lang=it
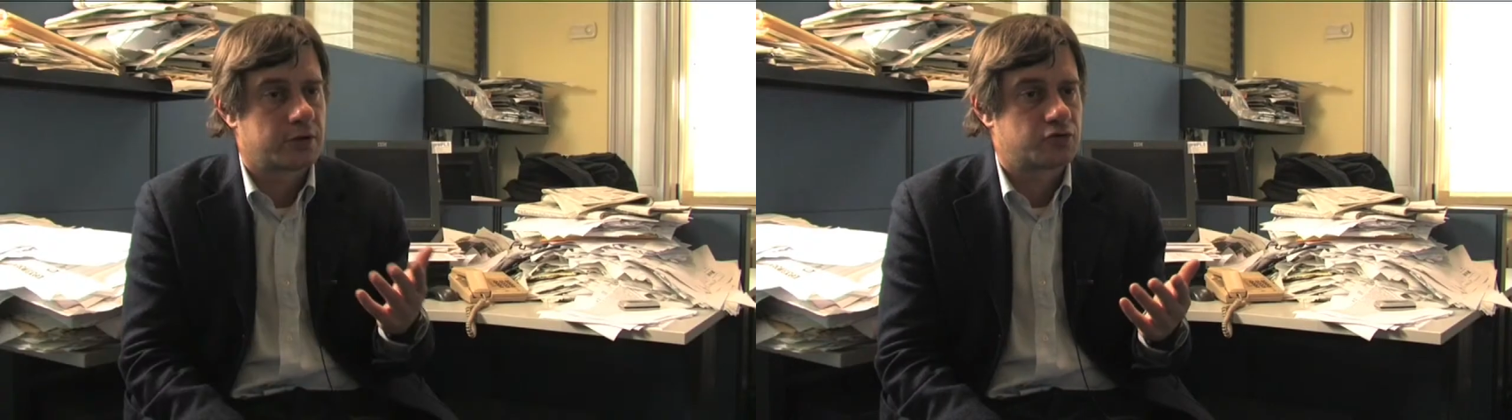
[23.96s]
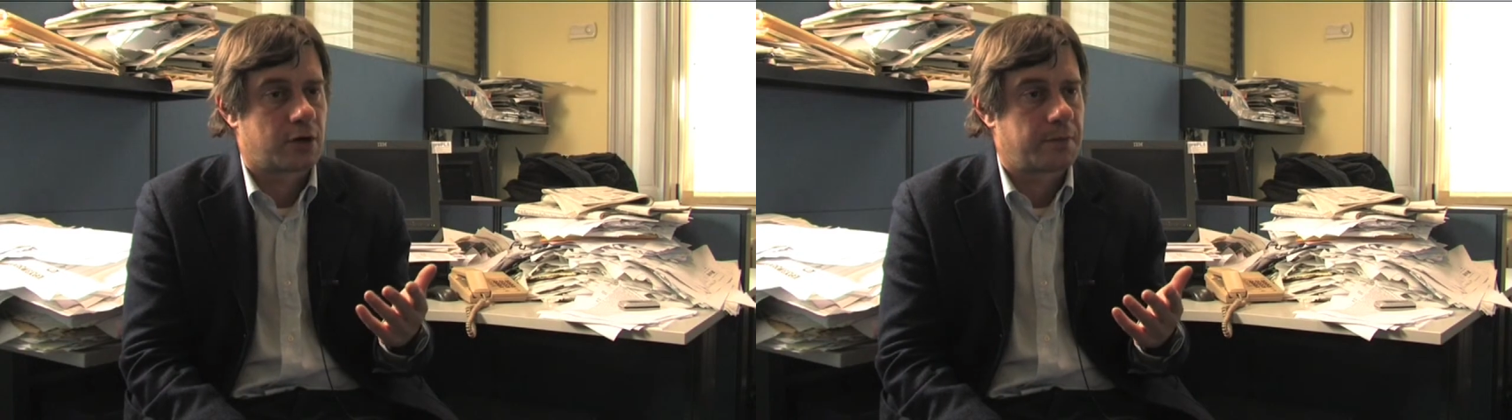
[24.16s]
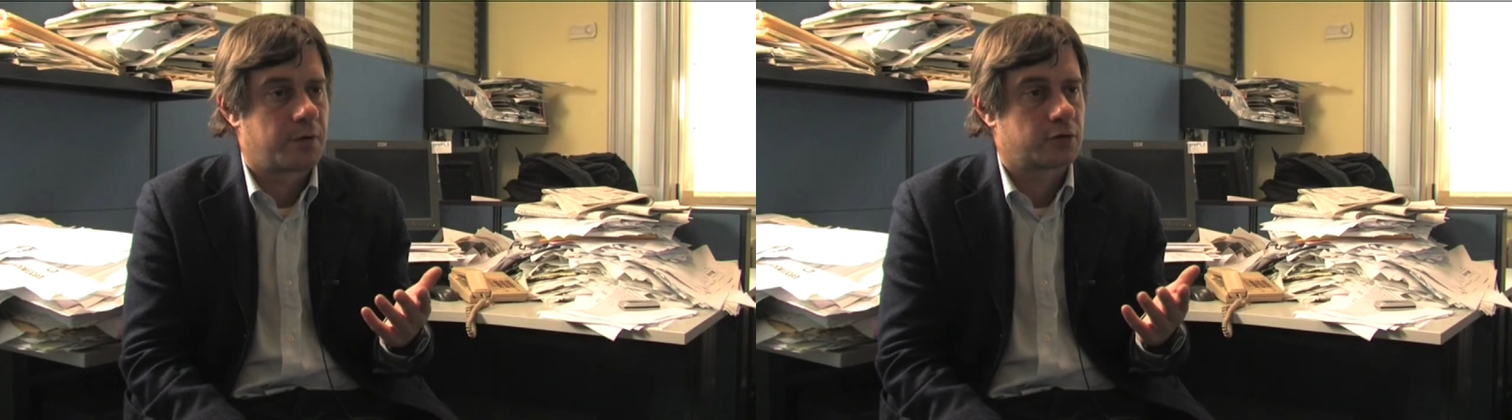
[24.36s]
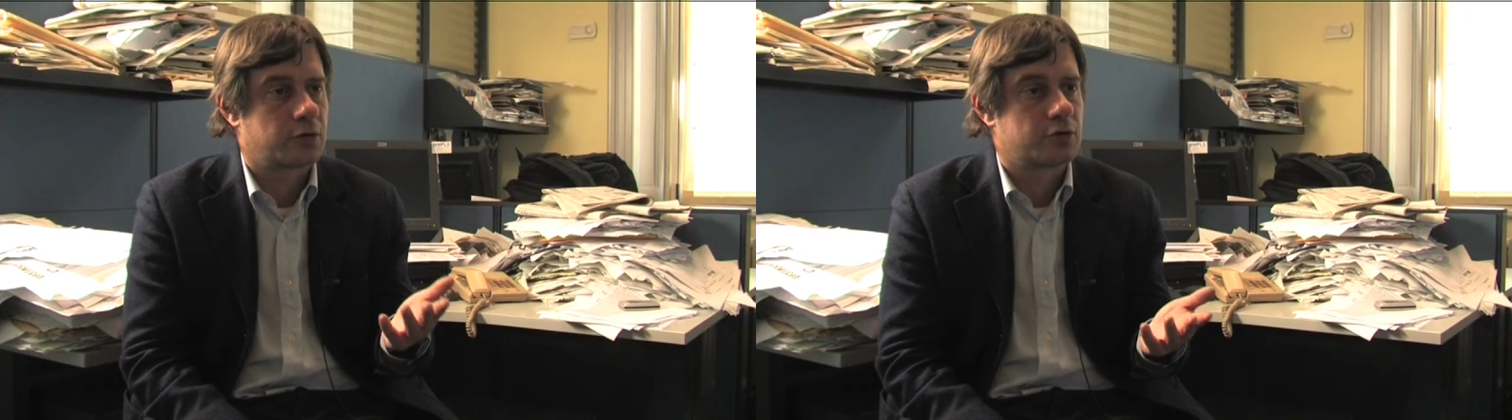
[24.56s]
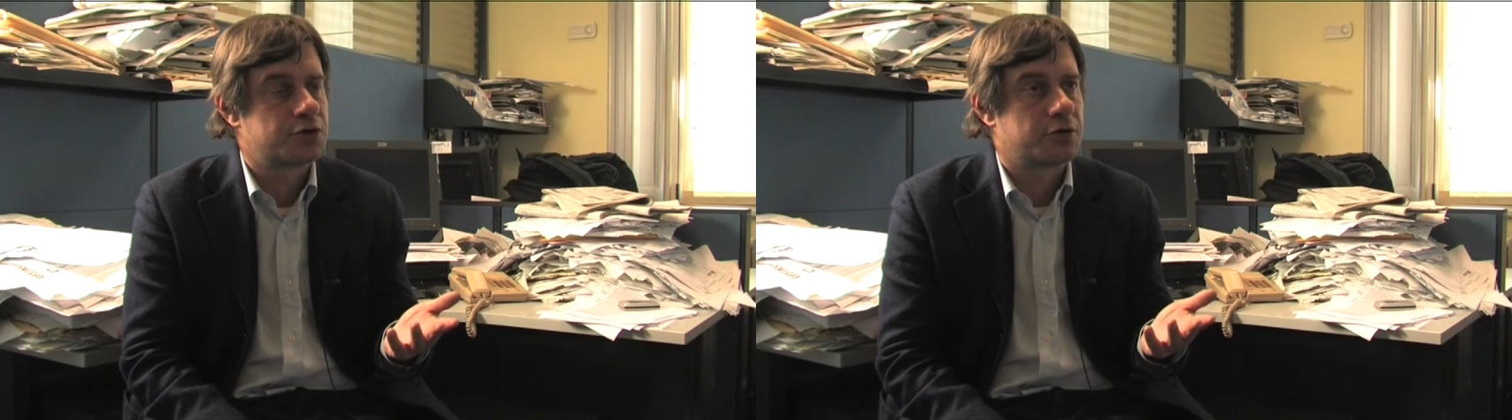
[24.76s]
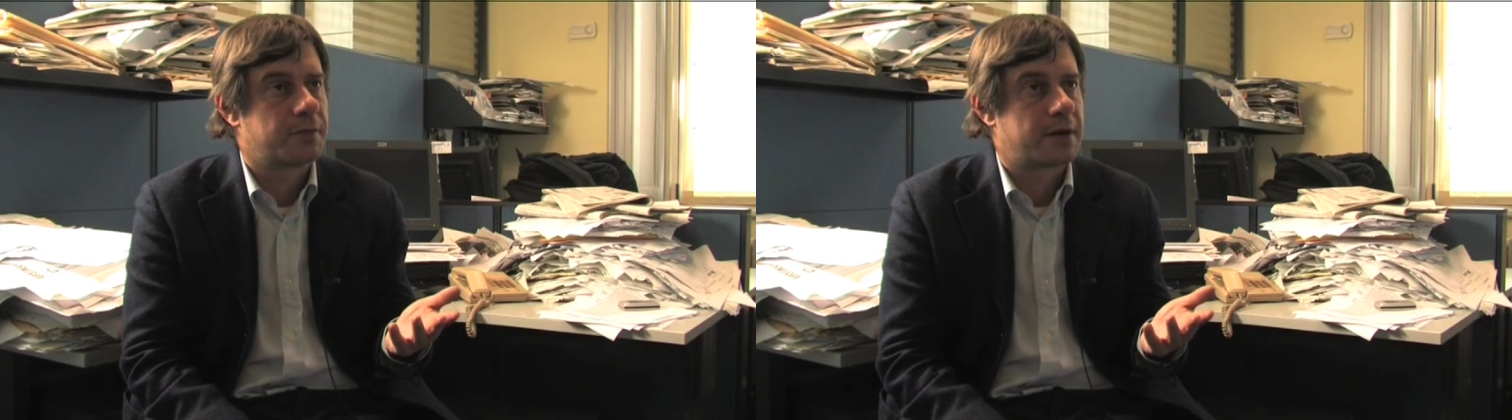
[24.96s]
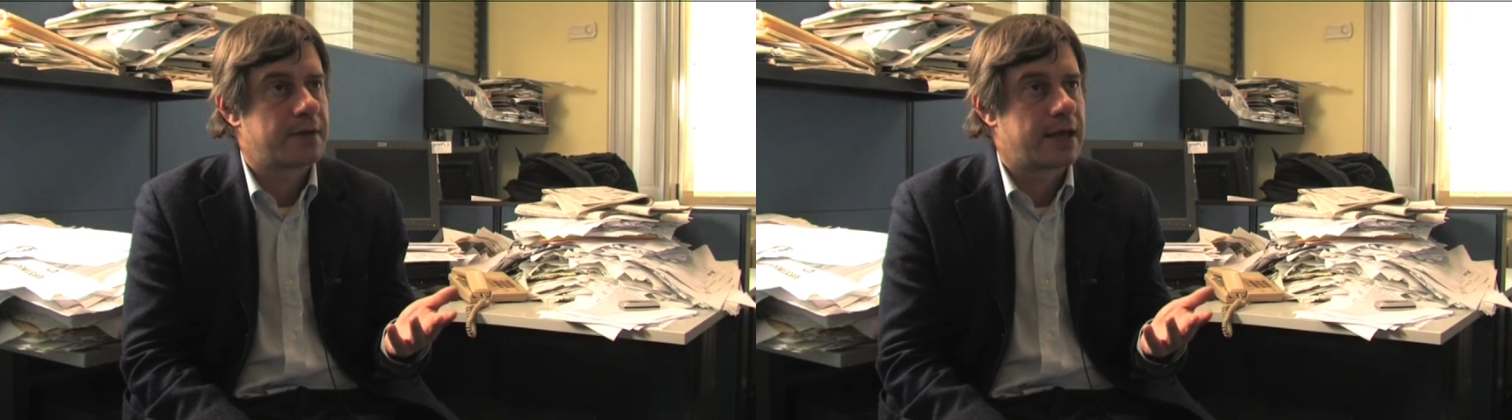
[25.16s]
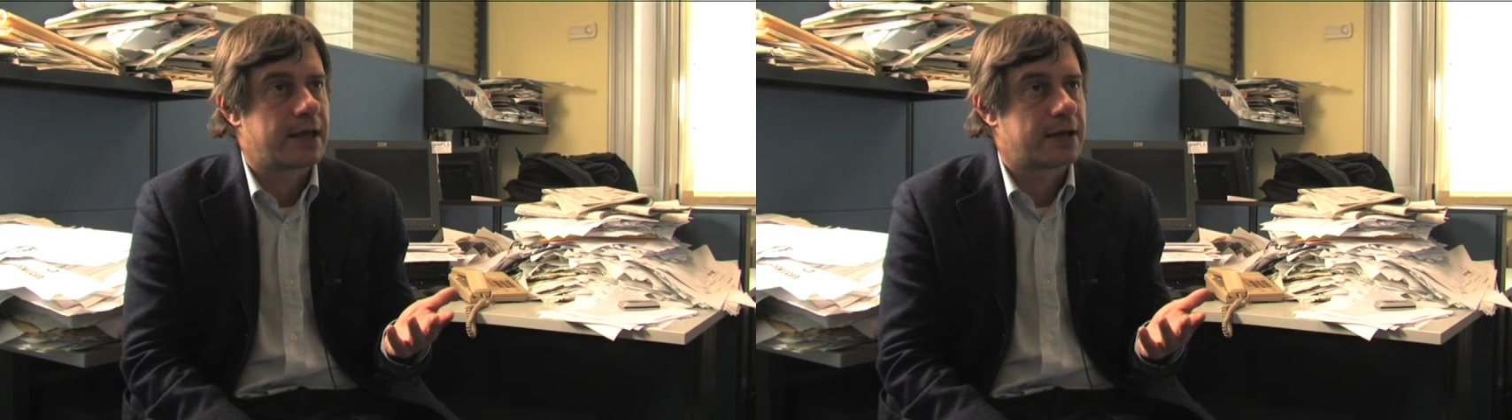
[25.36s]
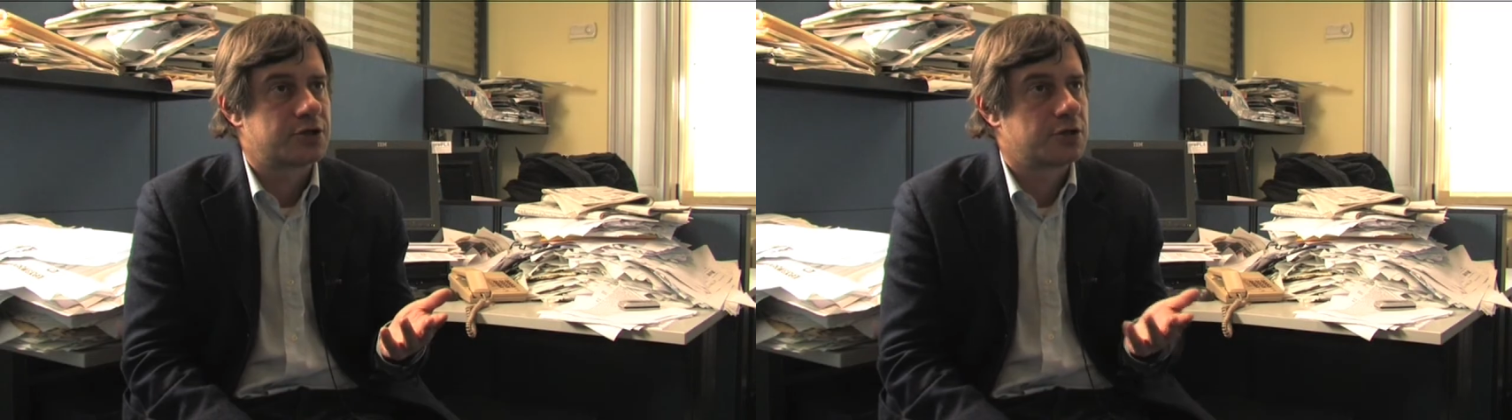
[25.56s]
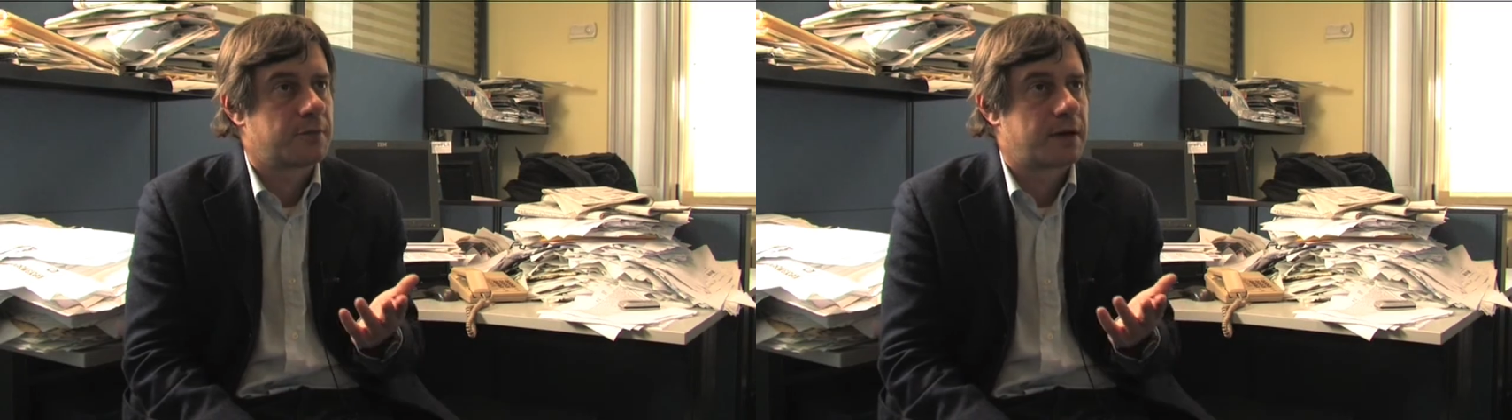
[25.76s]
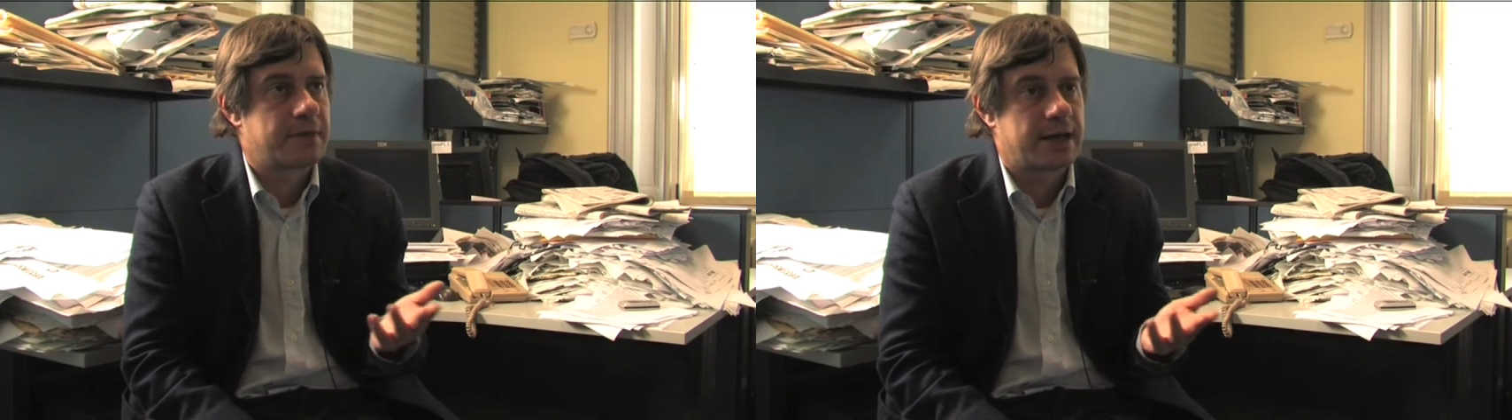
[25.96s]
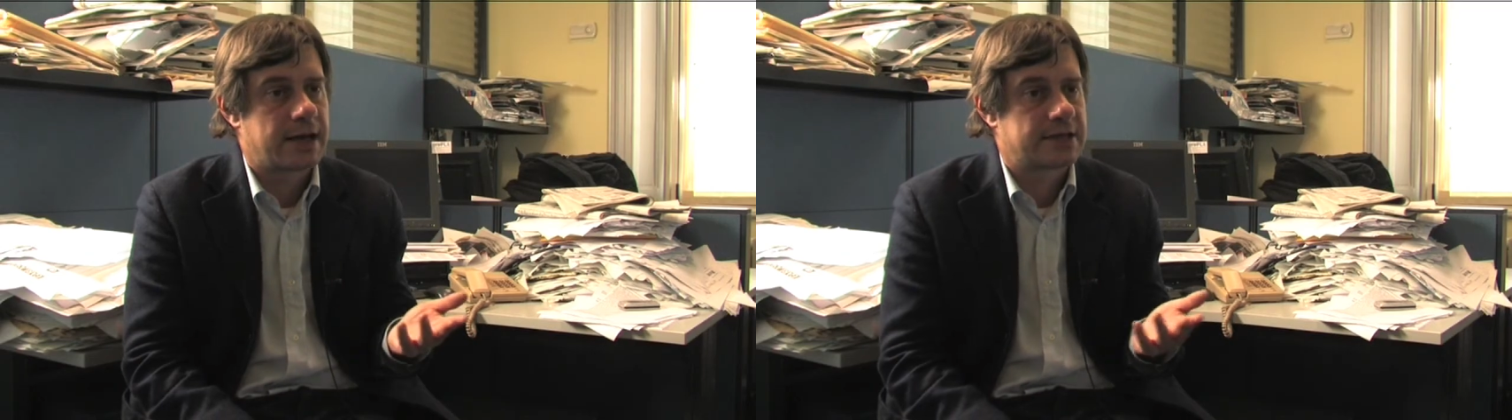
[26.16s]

suo rapporto con Gino Bramieri, Gino Bramieri la